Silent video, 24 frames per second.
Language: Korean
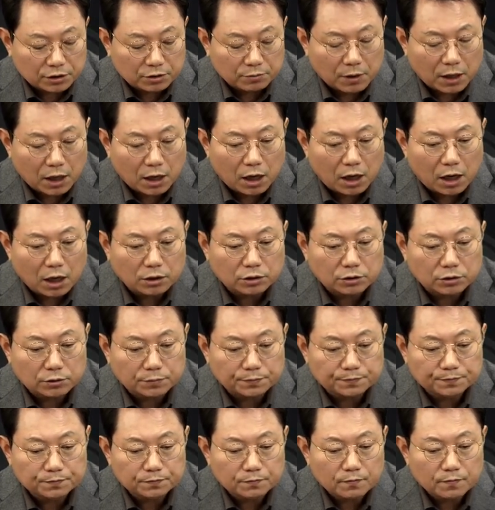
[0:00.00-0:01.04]
이만큼.
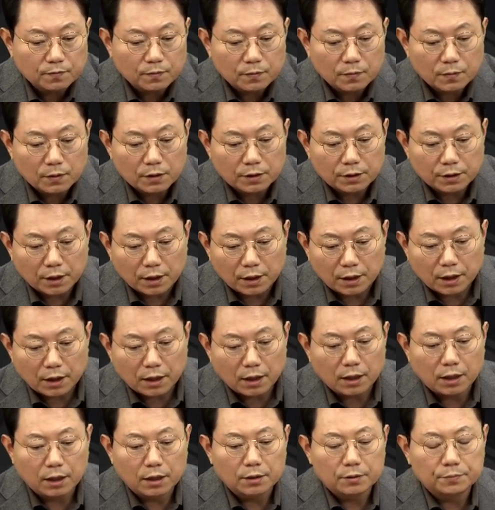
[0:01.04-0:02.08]

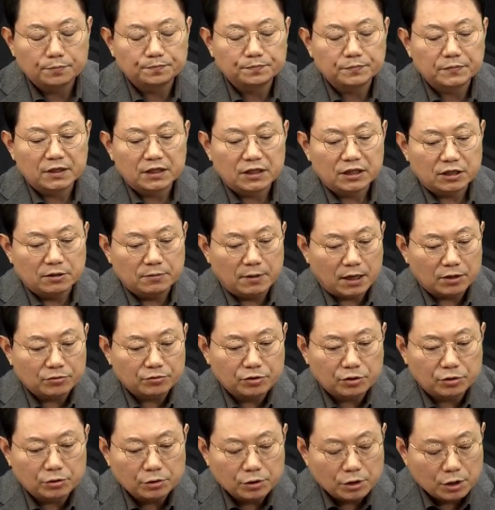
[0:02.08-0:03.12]
예. 이만큼
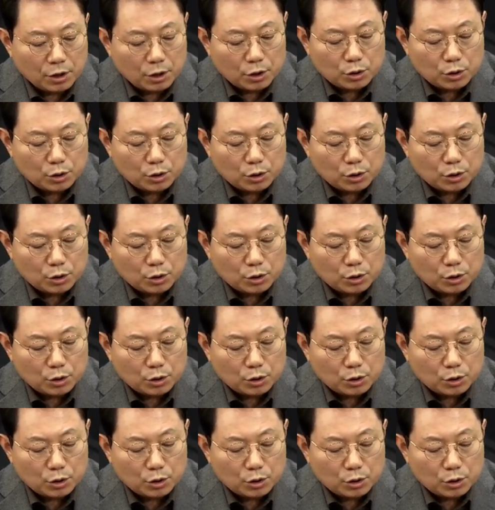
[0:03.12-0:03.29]
뛰어는